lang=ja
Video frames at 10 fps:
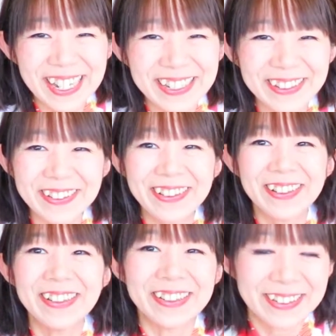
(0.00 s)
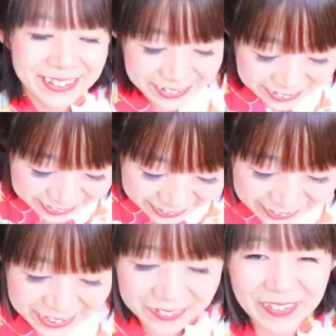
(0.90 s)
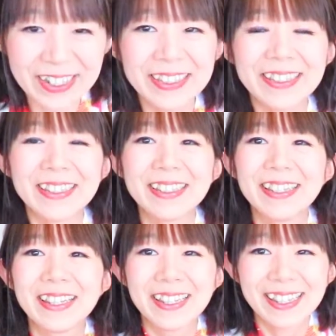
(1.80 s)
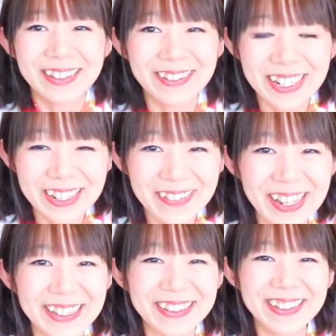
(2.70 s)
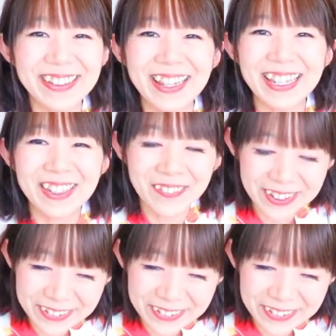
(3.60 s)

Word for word: 弾丼を作っていきます。それでは作っていきま